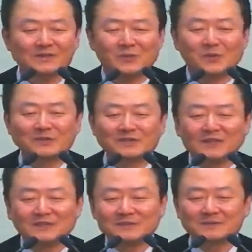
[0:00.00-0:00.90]

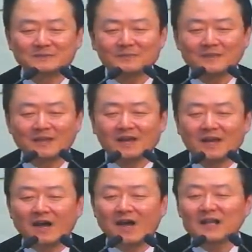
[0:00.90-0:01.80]
5장은
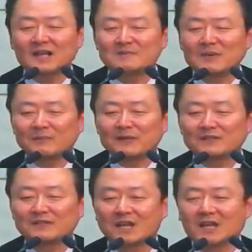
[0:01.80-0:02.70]
하나님
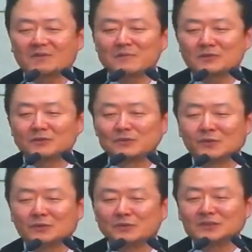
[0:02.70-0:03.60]
앞에선 하나님의 종,